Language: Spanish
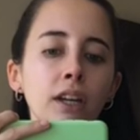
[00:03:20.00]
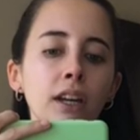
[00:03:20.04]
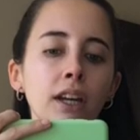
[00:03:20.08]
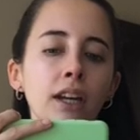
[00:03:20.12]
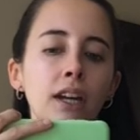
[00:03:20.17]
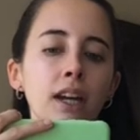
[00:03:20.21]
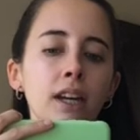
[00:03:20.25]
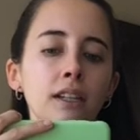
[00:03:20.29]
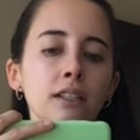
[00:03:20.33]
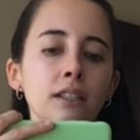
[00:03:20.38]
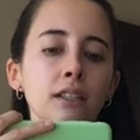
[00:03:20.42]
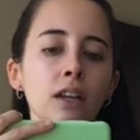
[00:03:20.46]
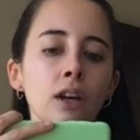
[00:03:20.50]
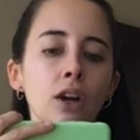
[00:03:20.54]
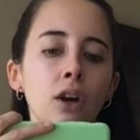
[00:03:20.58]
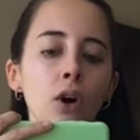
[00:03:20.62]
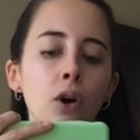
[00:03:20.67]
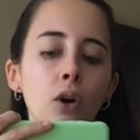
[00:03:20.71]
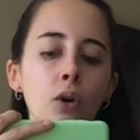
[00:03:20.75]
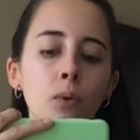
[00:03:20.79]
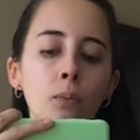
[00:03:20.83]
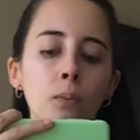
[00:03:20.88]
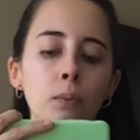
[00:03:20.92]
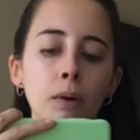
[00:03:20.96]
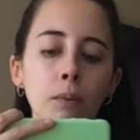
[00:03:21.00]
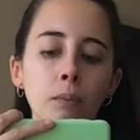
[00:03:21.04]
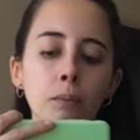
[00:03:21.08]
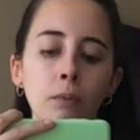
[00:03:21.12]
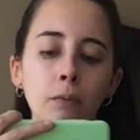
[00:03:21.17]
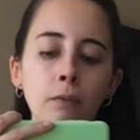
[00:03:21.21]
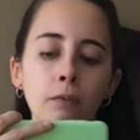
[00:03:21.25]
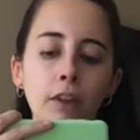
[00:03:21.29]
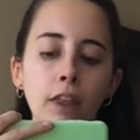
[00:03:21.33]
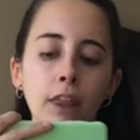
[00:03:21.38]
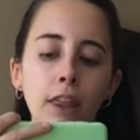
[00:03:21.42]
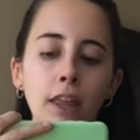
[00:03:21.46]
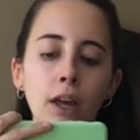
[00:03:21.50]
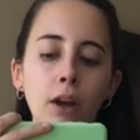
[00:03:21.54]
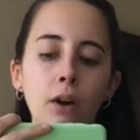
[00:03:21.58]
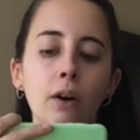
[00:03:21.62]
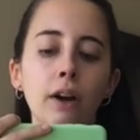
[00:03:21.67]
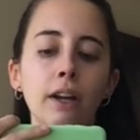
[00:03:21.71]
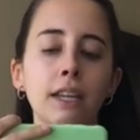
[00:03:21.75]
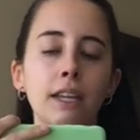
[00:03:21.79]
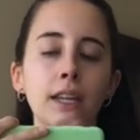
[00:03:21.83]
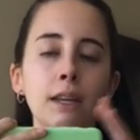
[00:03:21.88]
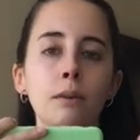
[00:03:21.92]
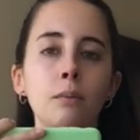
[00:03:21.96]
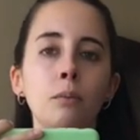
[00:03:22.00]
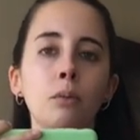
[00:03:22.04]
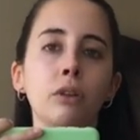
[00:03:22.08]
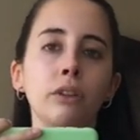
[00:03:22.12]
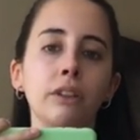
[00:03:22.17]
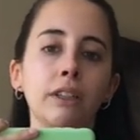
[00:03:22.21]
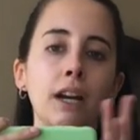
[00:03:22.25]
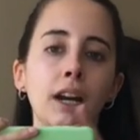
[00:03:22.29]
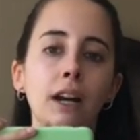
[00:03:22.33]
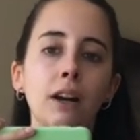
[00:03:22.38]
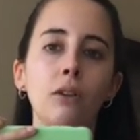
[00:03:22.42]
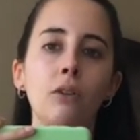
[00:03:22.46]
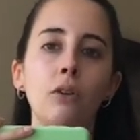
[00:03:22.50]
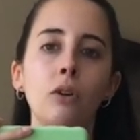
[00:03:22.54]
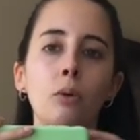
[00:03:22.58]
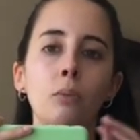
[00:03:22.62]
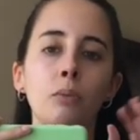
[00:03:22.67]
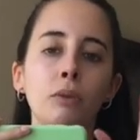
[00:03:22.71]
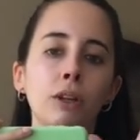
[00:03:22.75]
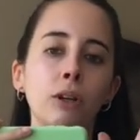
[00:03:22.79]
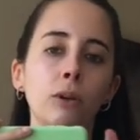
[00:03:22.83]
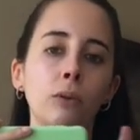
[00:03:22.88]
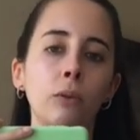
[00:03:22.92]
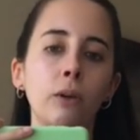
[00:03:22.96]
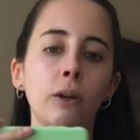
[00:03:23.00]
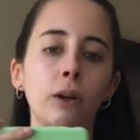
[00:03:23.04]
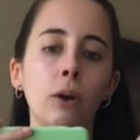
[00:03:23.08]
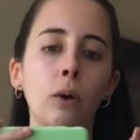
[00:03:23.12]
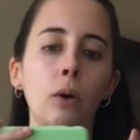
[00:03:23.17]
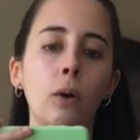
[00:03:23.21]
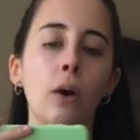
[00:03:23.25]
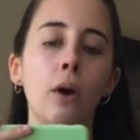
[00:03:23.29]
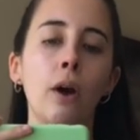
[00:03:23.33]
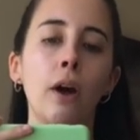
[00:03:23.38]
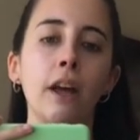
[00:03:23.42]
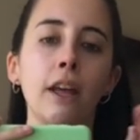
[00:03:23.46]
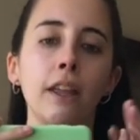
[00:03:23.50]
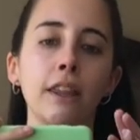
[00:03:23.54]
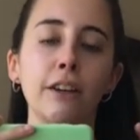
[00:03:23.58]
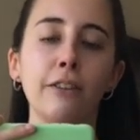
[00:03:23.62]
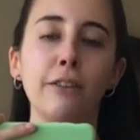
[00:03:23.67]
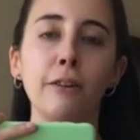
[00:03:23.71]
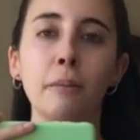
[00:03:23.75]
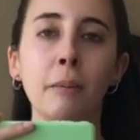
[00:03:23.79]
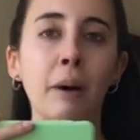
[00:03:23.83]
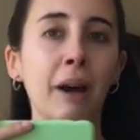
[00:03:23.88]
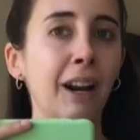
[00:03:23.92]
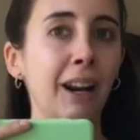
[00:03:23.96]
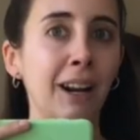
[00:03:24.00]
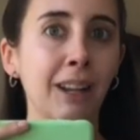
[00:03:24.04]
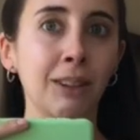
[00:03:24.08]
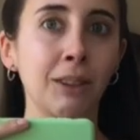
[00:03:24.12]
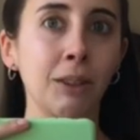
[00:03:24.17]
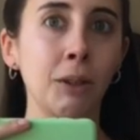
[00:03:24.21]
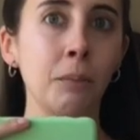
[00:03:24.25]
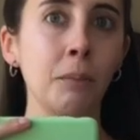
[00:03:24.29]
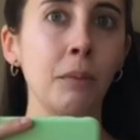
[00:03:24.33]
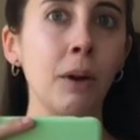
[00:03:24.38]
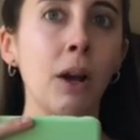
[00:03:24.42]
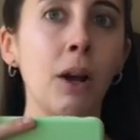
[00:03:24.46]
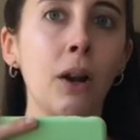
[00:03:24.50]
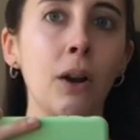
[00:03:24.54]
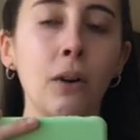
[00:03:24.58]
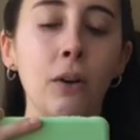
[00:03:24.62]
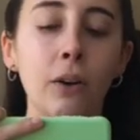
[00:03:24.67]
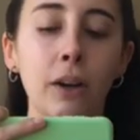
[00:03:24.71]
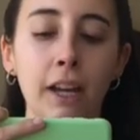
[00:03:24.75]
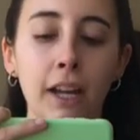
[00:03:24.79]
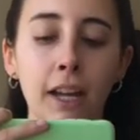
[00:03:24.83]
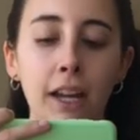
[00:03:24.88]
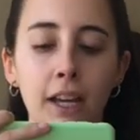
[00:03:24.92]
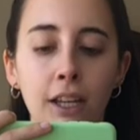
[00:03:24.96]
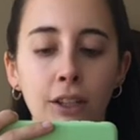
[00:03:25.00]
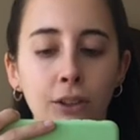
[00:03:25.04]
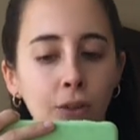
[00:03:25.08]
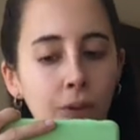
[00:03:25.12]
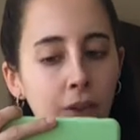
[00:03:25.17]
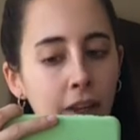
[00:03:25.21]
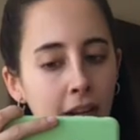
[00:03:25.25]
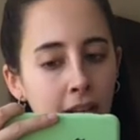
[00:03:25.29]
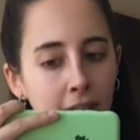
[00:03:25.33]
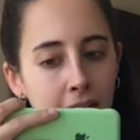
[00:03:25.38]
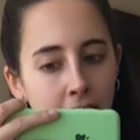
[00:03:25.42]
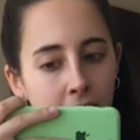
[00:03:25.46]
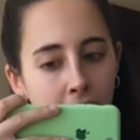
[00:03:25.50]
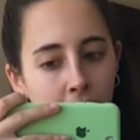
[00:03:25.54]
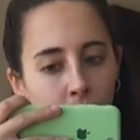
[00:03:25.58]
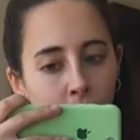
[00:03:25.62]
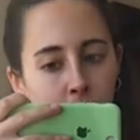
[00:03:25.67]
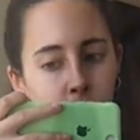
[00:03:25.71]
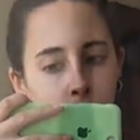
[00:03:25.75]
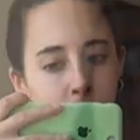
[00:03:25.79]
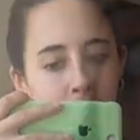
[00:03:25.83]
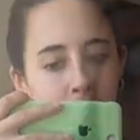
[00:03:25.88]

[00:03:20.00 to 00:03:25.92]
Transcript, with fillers: que es un buen video aquí mostrarlo, cómo incluirlo de forma random, lo que estoy haciendo.